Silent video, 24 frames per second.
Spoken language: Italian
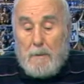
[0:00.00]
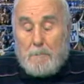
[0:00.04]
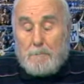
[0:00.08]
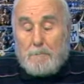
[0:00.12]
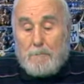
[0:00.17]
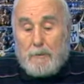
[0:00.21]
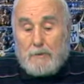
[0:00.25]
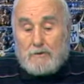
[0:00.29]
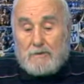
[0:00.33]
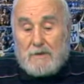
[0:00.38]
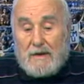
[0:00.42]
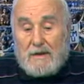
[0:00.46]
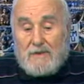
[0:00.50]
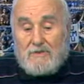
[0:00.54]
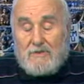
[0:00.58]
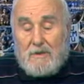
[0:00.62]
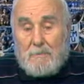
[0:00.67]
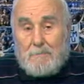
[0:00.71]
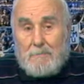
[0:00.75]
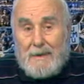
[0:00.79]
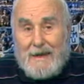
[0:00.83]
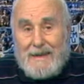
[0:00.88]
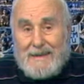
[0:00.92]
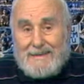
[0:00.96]
potresti
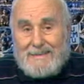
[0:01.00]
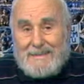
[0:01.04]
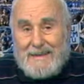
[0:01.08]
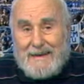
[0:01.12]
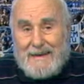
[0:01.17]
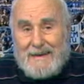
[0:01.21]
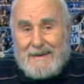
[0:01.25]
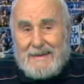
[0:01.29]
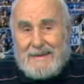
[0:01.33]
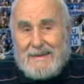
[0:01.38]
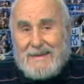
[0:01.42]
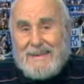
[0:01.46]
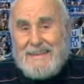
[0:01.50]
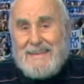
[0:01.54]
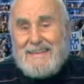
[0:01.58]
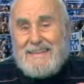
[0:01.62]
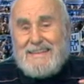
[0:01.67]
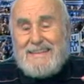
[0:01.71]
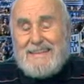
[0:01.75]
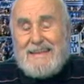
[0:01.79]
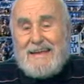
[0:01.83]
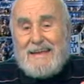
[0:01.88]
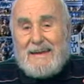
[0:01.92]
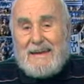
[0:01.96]
perderli
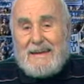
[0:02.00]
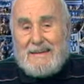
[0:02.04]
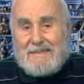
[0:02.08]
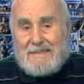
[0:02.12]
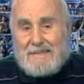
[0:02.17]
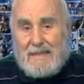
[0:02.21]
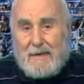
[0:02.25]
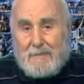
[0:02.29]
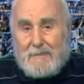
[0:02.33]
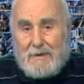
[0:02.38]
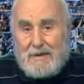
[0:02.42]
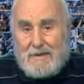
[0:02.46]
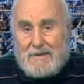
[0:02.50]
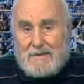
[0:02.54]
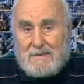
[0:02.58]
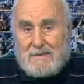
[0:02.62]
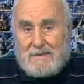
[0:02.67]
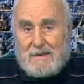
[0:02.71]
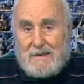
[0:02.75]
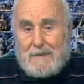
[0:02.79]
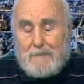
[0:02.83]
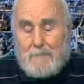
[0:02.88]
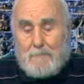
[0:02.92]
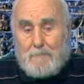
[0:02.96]

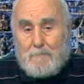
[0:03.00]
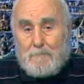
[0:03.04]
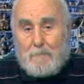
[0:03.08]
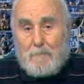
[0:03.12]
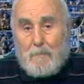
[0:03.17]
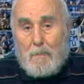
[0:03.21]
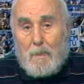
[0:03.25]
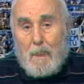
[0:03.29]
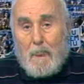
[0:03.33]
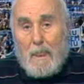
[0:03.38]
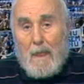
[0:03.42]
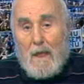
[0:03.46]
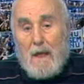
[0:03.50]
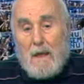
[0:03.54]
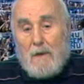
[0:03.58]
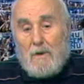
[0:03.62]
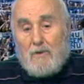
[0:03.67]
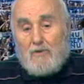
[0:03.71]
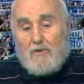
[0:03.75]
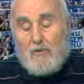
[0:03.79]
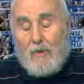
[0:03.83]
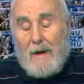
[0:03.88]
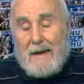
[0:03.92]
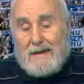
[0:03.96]
indirettamente
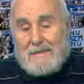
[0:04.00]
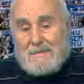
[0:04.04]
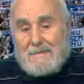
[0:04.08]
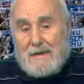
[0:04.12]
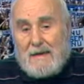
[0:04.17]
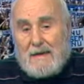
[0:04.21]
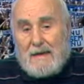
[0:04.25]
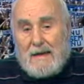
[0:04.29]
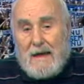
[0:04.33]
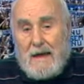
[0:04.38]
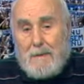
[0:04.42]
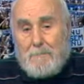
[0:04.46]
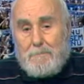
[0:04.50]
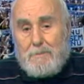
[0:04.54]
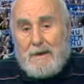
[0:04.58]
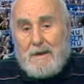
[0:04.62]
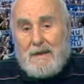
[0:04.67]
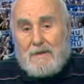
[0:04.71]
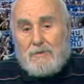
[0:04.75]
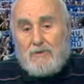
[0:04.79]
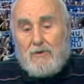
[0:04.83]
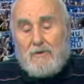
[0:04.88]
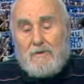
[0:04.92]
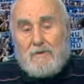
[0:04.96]
su altri campi
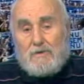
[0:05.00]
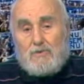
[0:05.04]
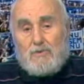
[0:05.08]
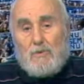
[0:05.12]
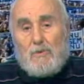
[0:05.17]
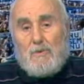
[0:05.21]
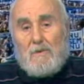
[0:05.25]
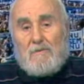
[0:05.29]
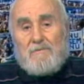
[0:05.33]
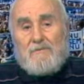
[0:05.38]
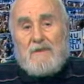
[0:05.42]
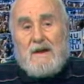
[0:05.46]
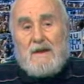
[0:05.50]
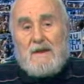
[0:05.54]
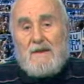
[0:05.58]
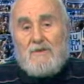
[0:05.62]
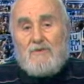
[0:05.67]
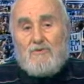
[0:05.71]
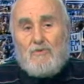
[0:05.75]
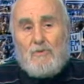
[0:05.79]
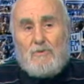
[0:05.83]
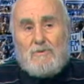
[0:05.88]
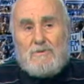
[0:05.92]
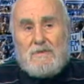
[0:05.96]
laddove tu non fai
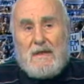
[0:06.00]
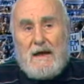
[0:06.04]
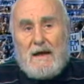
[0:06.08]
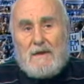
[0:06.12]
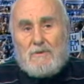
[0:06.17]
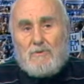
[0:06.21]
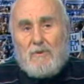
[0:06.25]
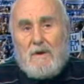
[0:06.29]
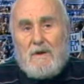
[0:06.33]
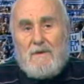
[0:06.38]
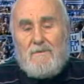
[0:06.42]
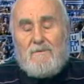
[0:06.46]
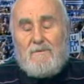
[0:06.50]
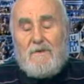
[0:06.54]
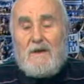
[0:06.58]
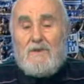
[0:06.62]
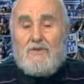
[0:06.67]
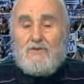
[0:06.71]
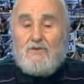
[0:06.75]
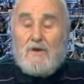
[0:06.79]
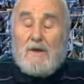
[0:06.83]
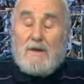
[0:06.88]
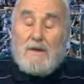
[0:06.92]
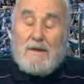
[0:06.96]
risultato e
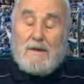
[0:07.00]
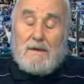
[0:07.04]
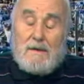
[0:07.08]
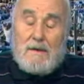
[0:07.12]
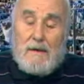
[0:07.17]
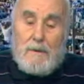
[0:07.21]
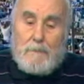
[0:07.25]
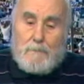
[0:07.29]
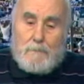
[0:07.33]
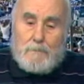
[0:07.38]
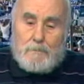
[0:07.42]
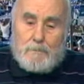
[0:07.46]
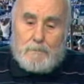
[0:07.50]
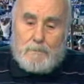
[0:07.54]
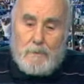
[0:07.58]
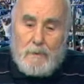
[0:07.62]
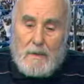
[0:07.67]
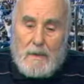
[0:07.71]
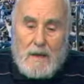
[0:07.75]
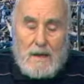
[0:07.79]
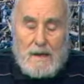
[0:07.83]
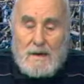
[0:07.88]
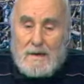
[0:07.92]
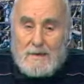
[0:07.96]
invece il,
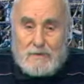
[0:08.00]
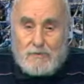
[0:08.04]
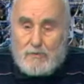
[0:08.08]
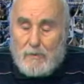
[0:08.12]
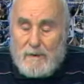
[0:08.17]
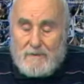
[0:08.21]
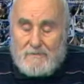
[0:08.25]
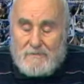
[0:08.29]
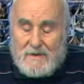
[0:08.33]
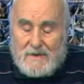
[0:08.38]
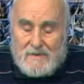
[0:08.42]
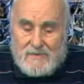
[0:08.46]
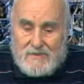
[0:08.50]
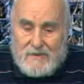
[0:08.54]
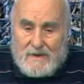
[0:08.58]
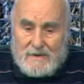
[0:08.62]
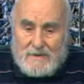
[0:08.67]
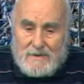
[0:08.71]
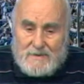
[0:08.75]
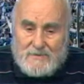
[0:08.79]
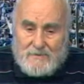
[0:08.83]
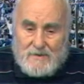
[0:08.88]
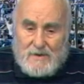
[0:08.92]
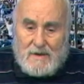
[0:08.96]
le tue
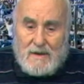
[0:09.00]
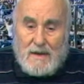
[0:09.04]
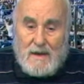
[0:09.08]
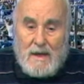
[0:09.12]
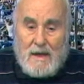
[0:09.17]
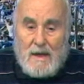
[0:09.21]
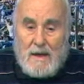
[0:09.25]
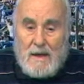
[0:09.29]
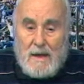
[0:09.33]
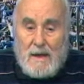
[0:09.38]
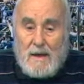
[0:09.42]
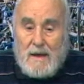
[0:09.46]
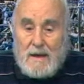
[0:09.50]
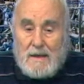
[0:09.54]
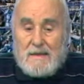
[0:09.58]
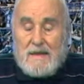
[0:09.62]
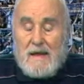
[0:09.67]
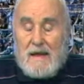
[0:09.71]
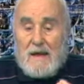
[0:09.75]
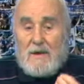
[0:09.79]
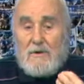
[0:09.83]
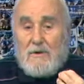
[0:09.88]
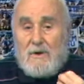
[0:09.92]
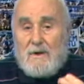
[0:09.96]
avversarie sì. Il
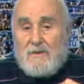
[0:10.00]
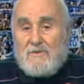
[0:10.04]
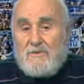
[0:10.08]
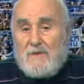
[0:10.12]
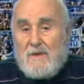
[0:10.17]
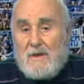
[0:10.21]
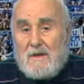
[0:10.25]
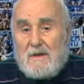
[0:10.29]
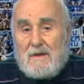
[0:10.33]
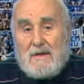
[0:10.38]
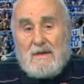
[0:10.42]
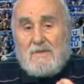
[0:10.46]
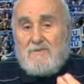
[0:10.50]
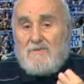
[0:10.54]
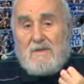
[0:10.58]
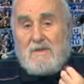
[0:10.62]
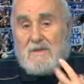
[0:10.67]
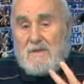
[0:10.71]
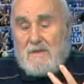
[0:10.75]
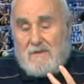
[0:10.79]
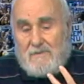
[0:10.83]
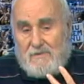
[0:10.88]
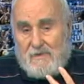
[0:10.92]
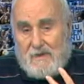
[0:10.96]
che allora si, che
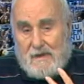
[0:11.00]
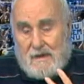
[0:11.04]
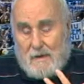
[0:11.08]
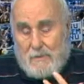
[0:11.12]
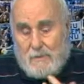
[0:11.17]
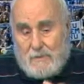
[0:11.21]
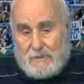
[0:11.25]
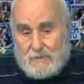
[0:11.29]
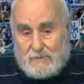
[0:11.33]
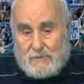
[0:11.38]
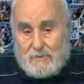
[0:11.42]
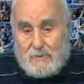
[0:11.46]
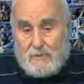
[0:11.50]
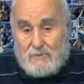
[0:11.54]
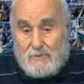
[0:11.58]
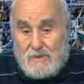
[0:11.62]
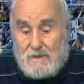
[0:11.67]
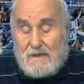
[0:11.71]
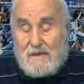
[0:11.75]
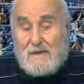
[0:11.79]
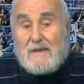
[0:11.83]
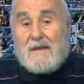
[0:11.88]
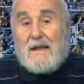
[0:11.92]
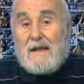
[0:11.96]
significa questo?
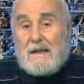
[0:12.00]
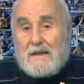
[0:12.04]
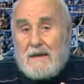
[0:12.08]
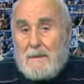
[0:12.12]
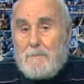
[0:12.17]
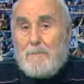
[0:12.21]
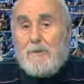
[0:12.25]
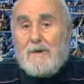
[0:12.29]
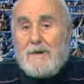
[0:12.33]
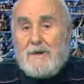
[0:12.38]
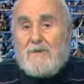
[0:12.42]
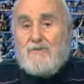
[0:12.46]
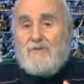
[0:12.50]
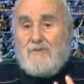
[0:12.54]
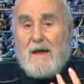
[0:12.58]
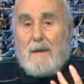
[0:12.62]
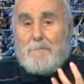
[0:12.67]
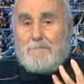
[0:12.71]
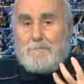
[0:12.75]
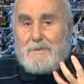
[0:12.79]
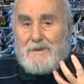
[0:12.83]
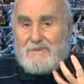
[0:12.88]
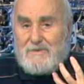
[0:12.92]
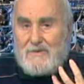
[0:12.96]
Significa che il campionato si è
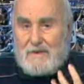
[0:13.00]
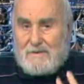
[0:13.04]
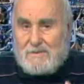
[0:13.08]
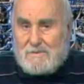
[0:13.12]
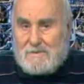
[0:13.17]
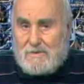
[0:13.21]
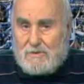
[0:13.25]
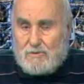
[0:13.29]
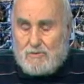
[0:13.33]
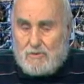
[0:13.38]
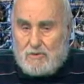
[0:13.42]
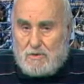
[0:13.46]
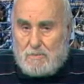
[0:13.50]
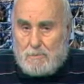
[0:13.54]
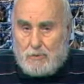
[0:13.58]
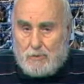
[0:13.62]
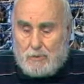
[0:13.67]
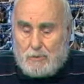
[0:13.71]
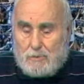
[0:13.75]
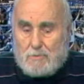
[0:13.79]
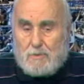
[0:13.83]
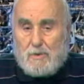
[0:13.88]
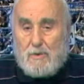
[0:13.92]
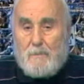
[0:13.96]
appesantito di
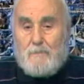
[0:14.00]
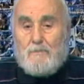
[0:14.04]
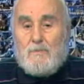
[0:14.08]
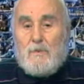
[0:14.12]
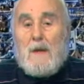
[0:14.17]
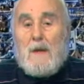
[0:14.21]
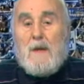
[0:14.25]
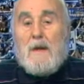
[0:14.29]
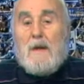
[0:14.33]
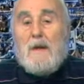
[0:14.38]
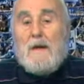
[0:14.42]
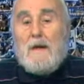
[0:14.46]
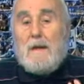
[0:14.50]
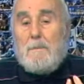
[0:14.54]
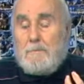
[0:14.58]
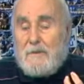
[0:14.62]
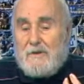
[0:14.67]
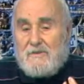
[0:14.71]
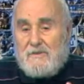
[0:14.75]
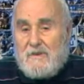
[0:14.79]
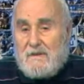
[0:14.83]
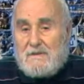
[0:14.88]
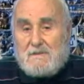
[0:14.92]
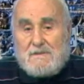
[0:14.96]
molto. Il
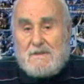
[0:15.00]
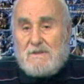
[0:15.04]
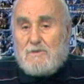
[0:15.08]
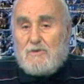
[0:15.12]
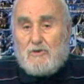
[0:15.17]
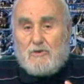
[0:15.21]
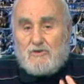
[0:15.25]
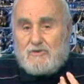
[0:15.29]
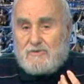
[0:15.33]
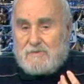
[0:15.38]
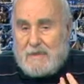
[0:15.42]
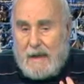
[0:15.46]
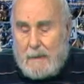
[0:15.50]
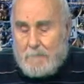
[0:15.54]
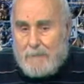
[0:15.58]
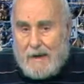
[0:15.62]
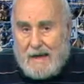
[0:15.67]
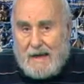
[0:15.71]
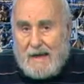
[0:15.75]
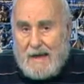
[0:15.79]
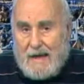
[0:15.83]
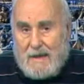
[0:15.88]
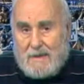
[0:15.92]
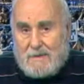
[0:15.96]
pesantito sta
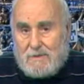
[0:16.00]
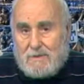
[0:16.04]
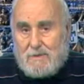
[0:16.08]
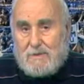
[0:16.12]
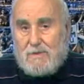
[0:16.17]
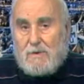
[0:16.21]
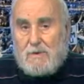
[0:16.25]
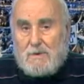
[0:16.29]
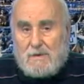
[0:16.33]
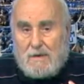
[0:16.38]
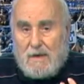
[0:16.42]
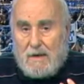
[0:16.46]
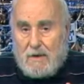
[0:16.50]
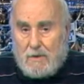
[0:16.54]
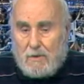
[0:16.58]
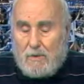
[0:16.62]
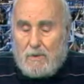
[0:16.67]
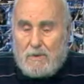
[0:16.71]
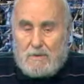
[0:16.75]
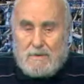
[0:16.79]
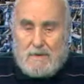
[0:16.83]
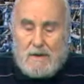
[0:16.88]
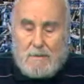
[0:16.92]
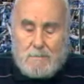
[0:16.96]
pagando gli
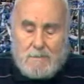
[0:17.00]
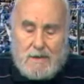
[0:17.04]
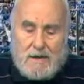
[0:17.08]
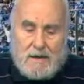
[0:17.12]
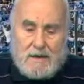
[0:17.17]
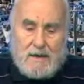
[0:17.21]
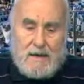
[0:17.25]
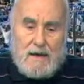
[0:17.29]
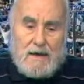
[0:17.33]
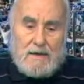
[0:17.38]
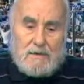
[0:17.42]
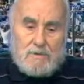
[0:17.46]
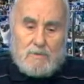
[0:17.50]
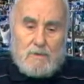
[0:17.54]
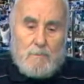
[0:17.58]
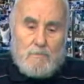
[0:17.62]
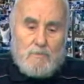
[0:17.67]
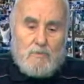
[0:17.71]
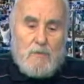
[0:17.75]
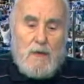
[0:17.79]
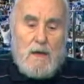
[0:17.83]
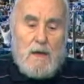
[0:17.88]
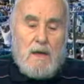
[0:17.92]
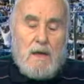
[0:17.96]
errori del mercato
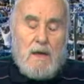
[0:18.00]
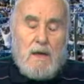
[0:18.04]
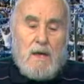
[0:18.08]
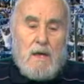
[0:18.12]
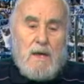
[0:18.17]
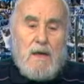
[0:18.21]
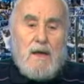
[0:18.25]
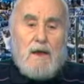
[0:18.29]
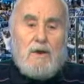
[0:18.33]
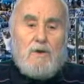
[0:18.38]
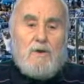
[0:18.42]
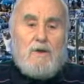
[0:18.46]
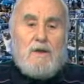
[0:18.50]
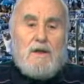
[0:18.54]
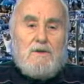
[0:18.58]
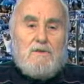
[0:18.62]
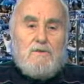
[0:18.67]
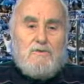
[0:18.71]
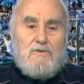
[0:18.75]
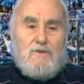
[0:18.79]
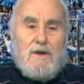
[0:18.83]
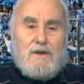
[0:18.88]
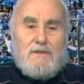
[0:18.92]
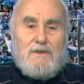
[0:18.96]
e
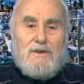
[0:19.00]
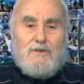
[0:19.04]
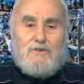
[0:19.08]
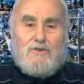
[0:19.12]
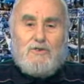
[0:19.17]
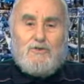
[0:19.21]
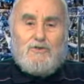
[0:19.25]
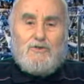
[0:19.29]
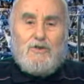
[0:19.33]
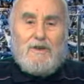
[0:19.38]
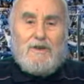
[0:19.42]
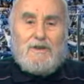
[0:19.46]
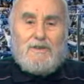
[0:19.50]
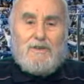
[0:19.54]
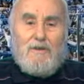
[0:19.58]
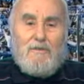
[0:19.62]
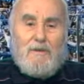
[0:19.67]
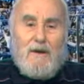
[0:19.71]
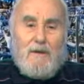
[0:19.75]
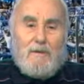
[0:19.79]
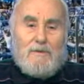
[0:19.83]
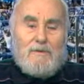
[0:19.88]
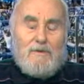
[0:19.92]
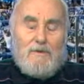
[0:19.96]
allora adesso ci
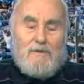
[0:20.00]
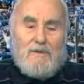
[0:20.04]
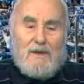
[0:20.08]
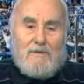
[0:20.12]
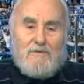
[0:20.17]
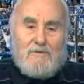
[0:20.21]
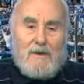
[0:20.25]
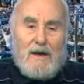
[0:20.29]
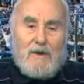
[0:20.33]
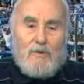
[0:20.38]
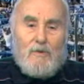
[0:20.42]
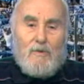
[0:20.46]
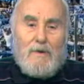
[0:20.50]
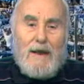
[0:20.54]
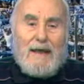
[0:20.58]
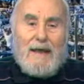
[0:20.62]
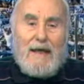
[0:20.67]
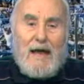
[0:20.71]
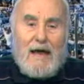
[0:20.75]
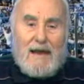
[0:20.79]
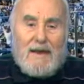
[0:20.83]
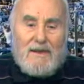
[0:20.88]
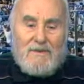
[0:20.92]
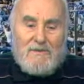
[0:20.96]
ritroviamo a dover fare
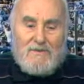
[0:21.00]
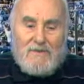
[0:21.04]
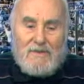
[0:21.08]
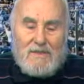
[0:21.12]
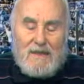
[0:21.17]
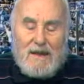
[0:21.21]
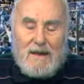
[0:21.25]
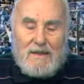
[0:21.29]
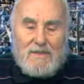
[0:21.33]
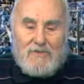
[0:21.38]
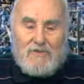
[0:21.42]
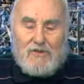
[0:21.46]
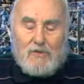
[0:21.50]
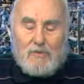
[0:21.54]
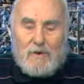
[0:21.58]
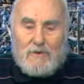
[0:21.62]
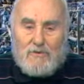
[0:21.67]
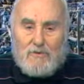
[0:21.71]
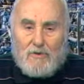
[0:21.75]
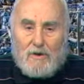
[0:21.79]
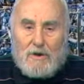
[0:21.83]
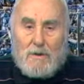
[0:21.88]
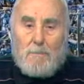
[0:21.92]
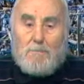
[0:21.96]
un'analisi delle
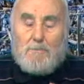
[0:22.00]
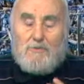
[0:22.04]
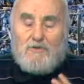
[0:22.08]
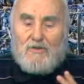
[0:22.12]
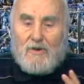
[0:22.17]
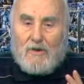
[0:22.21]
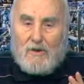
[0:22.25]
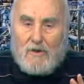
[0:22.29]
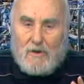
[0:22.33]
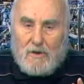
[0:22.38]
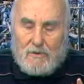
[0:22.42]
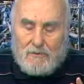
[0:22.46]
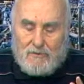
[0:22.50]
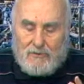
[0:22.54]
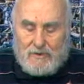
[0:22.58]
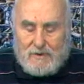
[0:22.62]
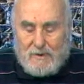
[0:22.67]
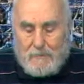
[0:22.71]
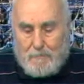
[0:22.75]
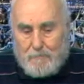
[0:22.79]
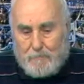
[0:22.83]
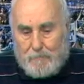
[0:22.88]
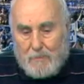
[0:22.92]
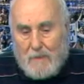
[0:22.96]
situazioni
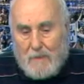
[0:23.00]
psicologiche.